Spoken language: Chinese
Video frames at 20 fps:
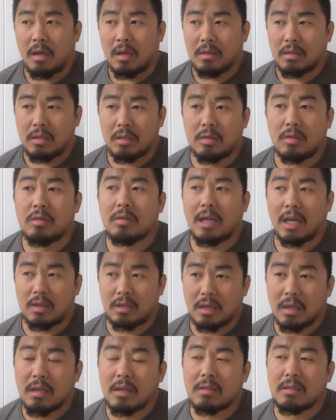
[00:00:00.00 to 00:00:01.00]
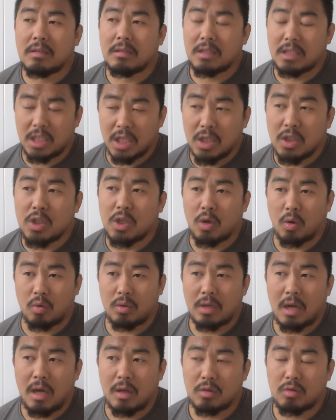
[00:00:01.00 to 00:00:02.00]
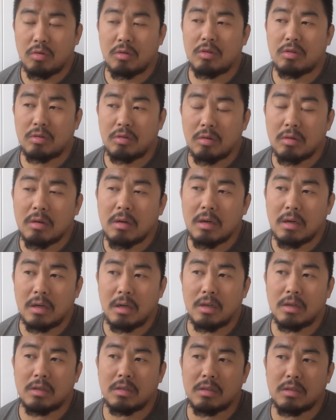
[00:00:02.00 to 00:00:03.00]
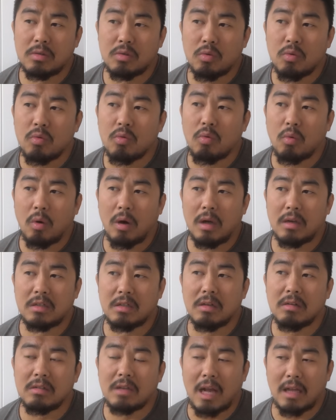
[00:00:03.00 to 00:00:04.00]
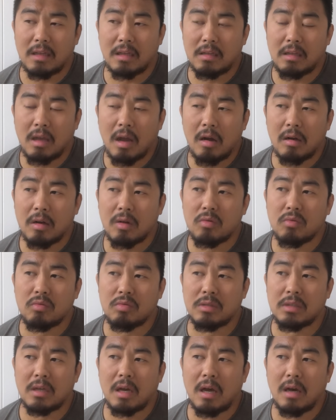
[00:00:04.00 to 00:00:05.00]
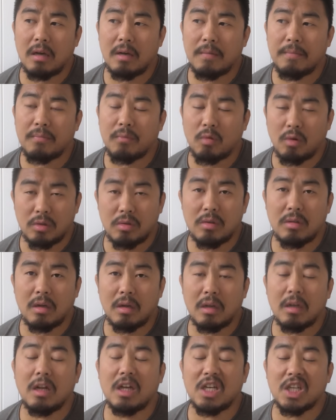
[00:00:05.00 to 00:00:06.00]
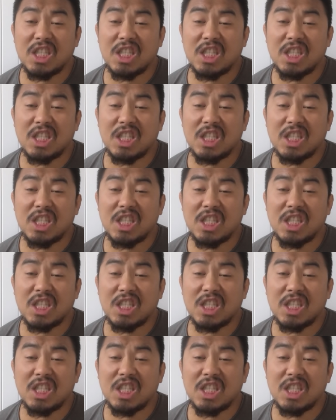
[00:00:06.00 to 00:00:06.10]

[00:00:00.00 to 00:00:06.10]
其实在这个星球上最适合人中国生长的第二个故乡，我觉得呃离